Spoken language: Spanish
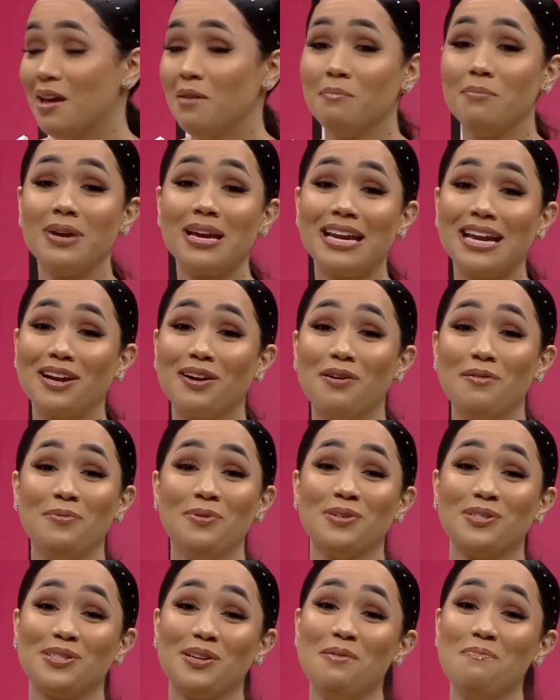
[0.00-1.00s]
Miren,
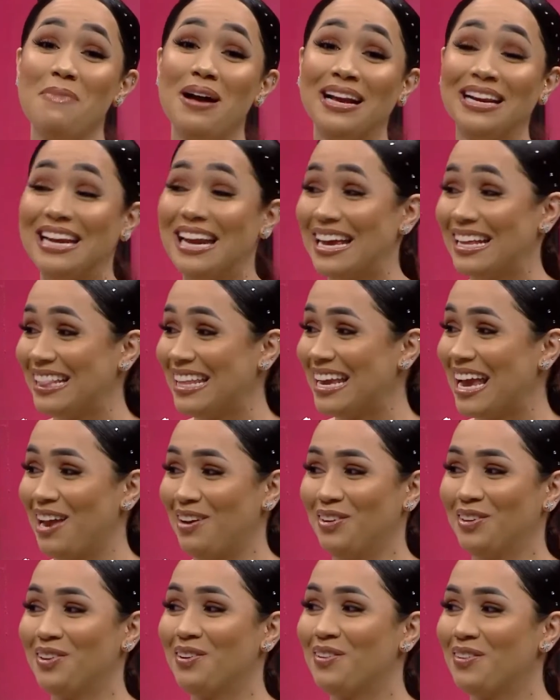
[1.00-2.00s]
como son magnéticas,
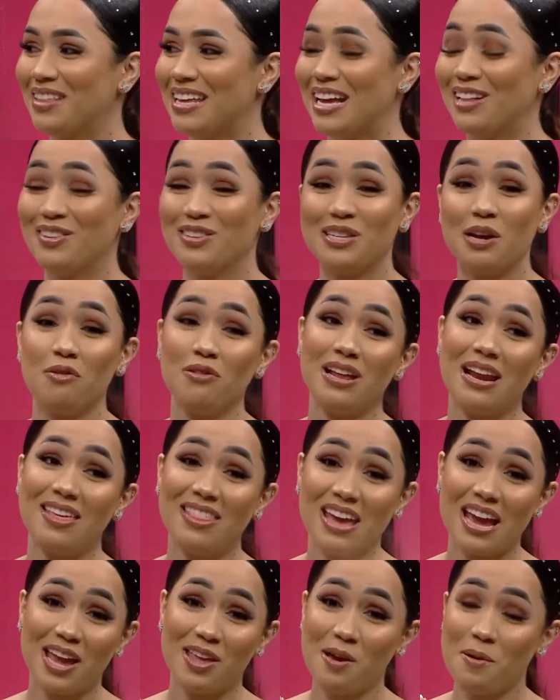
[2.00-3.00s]
el otro día, ¿tú sabes dónde le
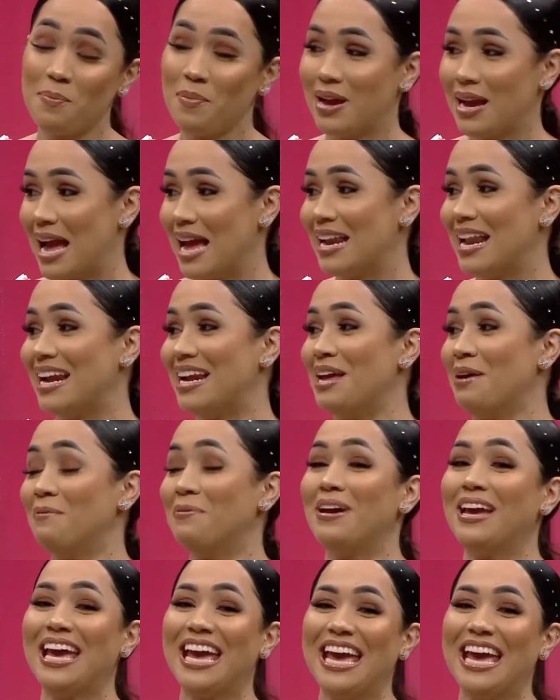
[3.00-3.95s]
dejé yo pegar la nevera?